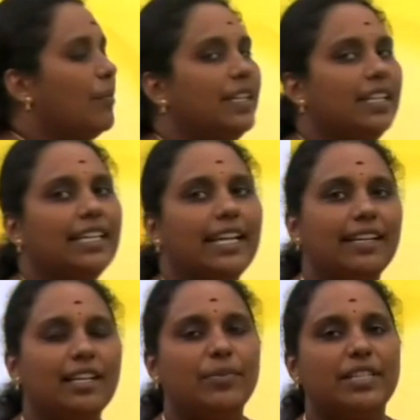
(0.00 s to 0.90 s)
அப்படின்னா
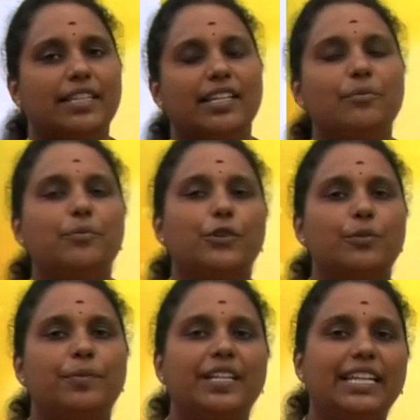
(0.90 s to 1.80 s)
என்னன்னு பார்த்தீங்கன்னா
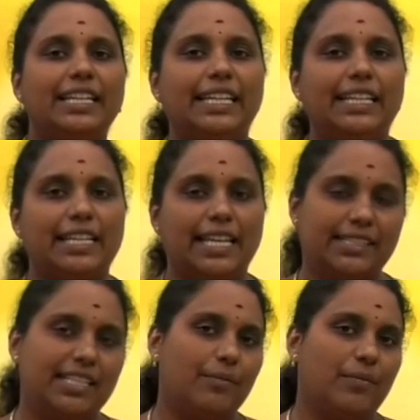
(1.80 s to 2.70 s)
ஒரு ப்ரீ நீட்
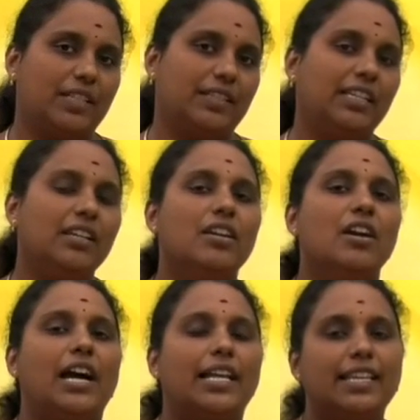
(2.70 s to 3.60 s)
எக்ஸாம் மாதிரி
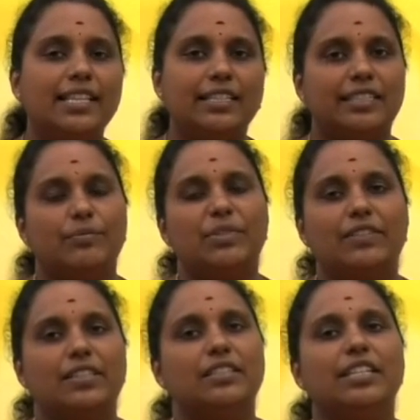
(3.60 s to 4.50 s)
அதே
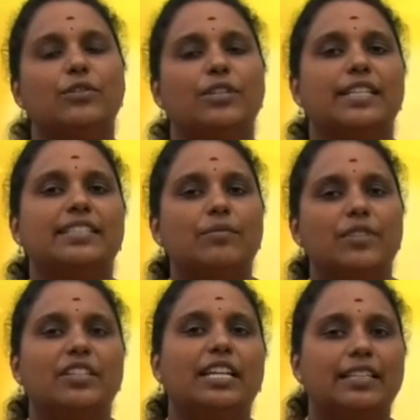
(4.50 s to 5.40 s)
செட்டப்பில் வந்துட்டு நீங்கள் ஒரு
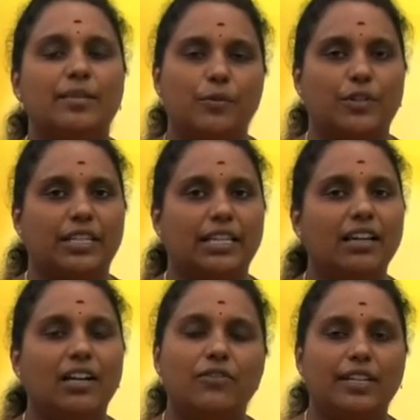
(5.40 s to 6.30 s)
எக்ஸாம் வந்து எழுத போகிறீங்க
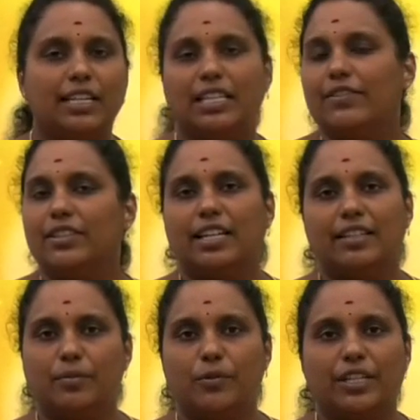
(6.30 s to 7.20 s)
ஆஃப்லைனில் தான் வந்து
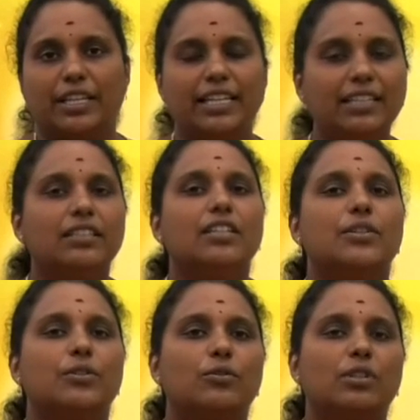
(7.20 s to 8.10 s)
எழுத போகிறீங்க
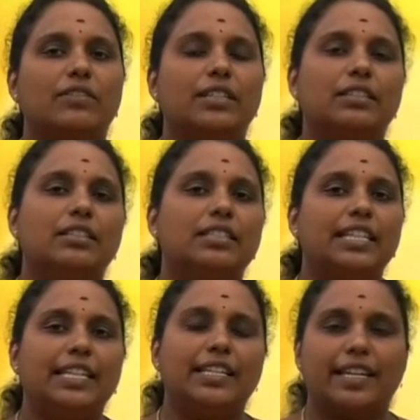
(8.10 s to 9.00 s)
ஸோ உங்களுக்கு வந்துட்டு
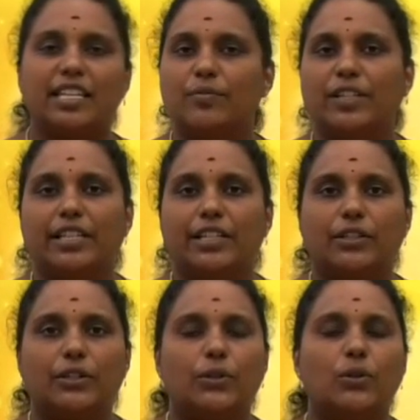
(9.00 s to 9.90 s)
சீட்டிங் அரேஞ்ச்மெண்ட்டாக
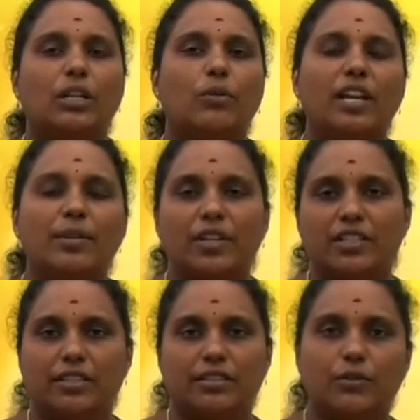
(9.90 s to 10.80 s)
இருக்கட்டும் இல்லை
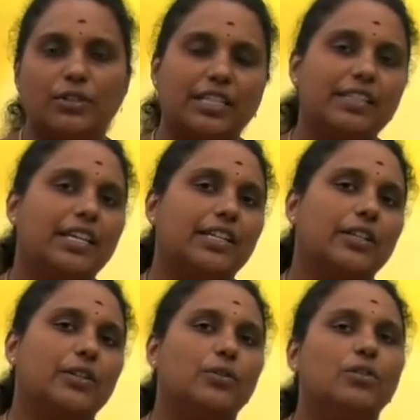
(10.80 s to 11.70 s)
ஓஎம்ஆர் ஷீட்ஸ் கொடுக்குறதா
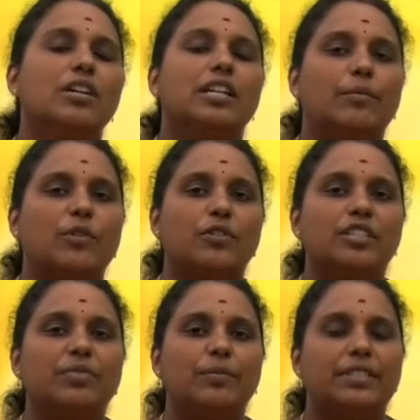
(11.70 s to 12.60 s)
இருக்கட்டும் நம்ம
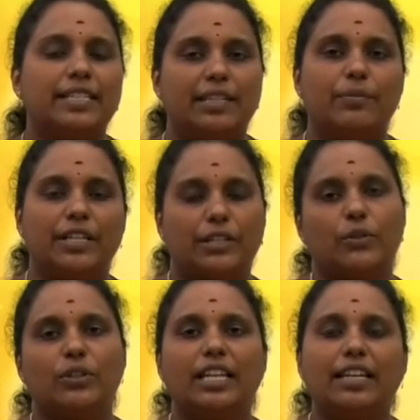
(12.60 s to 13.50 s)
கொஷின் பேப்பர் செட்டப்பாக
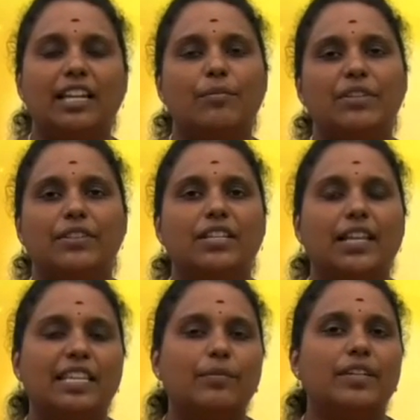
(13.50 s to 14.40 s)
இருக்கட்டும் எல்லாமே வந்து
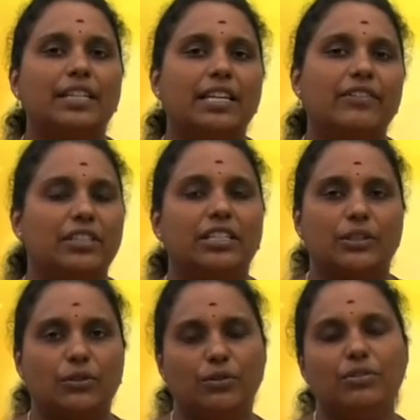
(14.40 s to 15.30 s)
அதே மாதிரியே வந்து
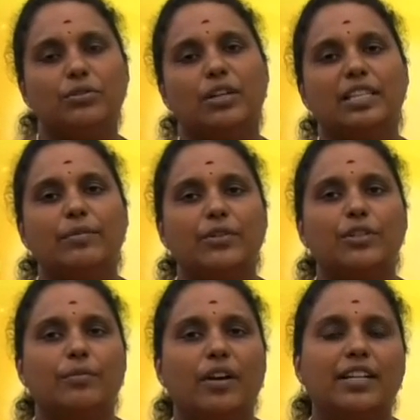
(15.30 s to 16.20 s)
இருக்கும் ஸோ அந்த மாதிரி
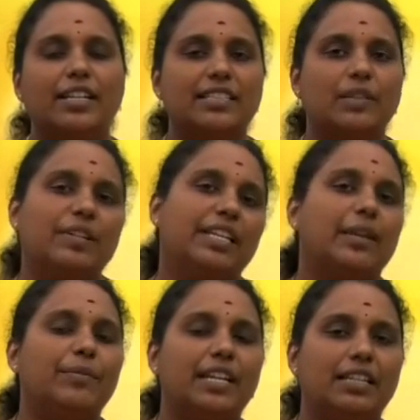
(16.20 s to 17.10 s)
ஒரு மாடல் எக்ஸாம்
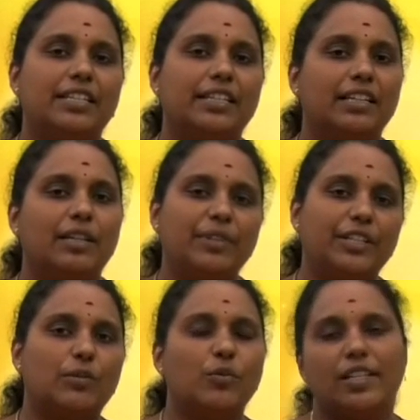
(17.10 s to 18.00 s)
நீங்கள் எப்படி எழுதுனீங்கன்னா
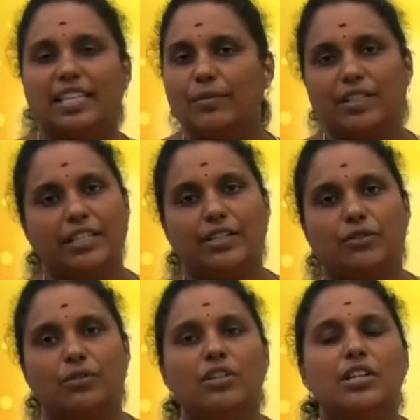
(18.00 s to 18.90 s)
எப்படி இருக்குமோ அதே மாதிரியே
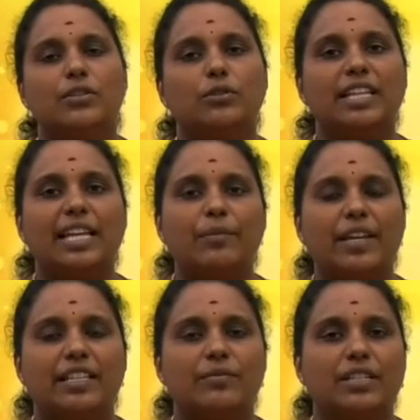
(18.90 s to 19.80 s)
இருக்கும் ஸோ டைம்
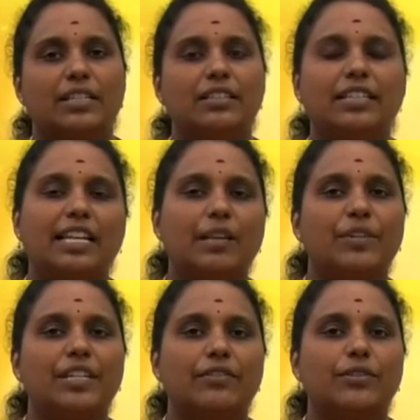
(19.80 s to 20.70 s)
மேனேஜ்மெண்ட்லேருந்து
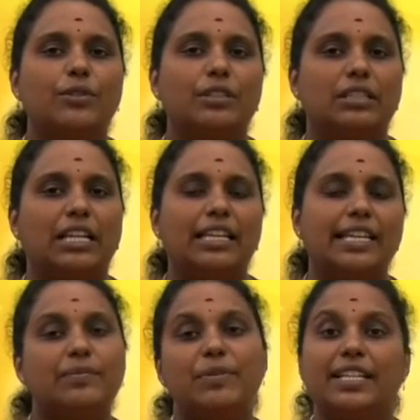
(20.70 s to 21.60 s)
எல்லாமே நீங்கள் வந்து ஒரு நல்ல
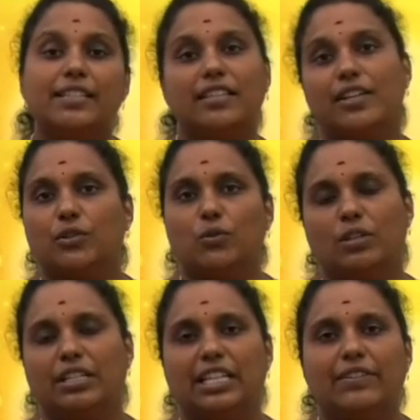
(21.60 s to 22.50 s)
எக்ஸ்பீரியன்ஸாக இருக்கும்
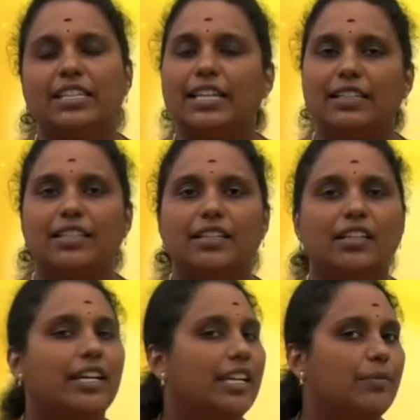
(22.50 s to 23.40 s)
உங்களுக்கு நீங்கள் வந்து
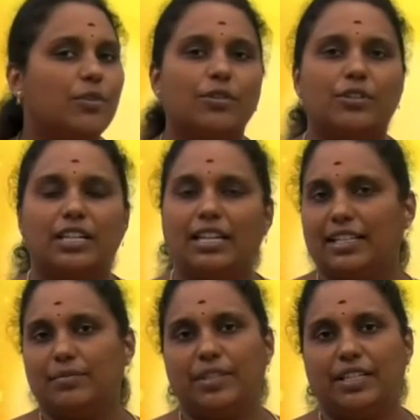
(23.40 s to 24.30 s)
எழுதுனீங்கன்னா கண்டிப்பாக உங்களுக்கு ஒரு
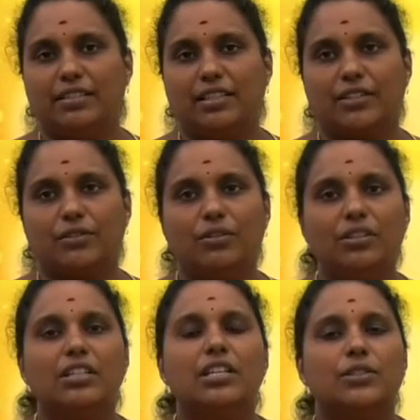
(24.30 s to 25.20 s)
நல்ல எக்ஸ்பீரியன்ஸாக
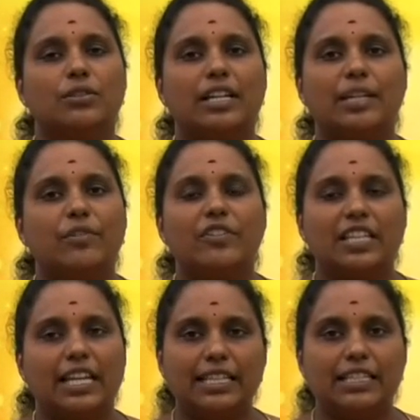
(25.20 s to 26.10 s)
இருக்கும் ஸோ கண்டிப்பாக
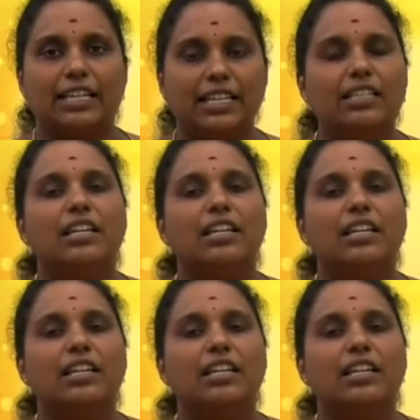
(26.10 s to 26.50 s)
வந்து எழுதுங்க